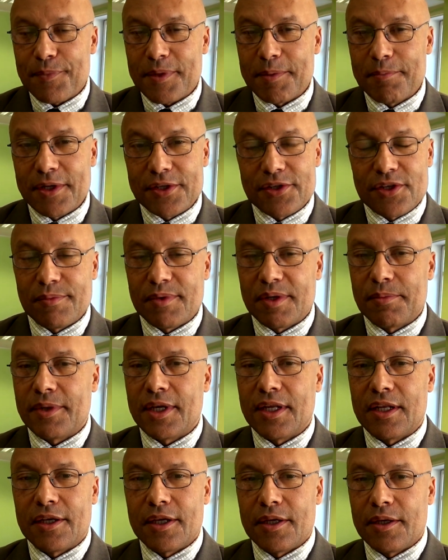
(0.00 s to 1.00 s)
będziemy
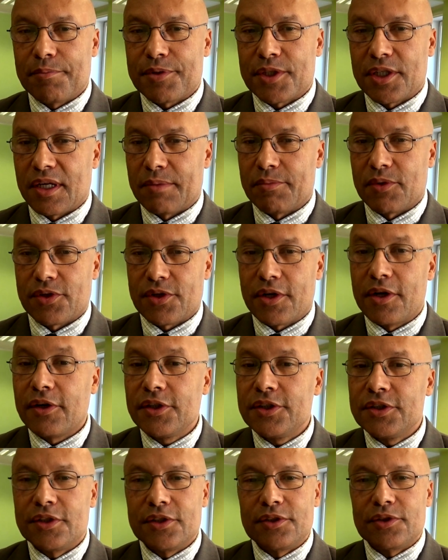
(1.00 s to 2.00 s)
mieli przyjemność
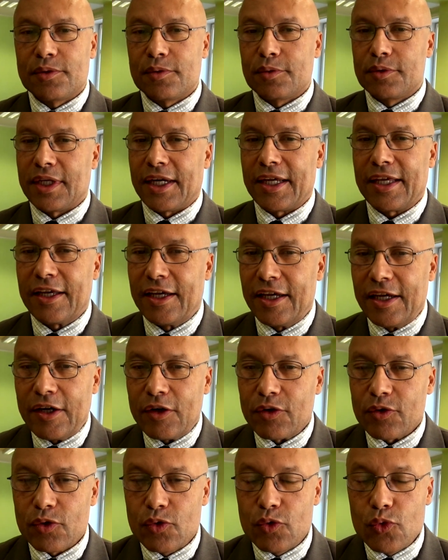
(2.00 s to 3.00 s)
gościć tutaj
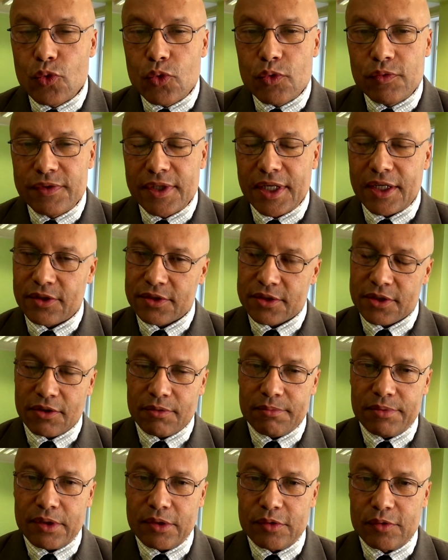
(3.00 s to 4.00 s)
główne
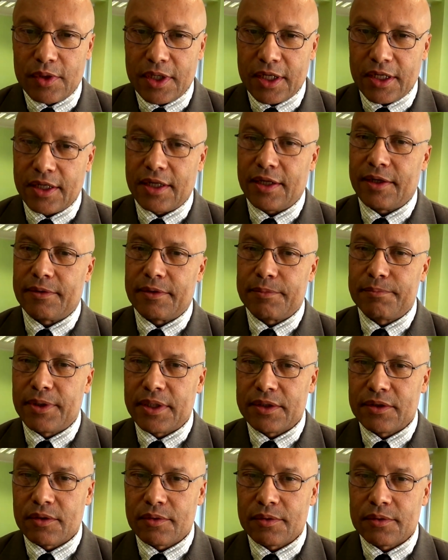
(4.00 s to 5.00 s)
osoby, które
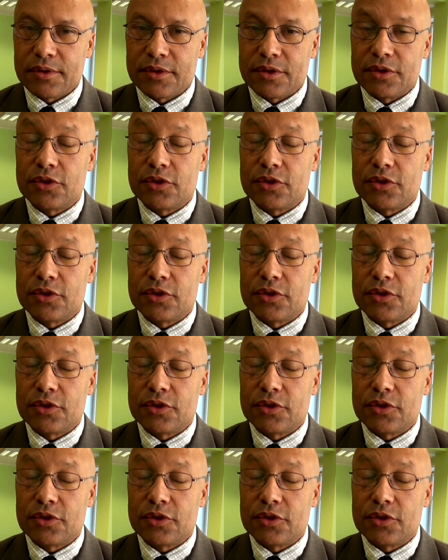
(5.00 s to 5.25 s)
będą,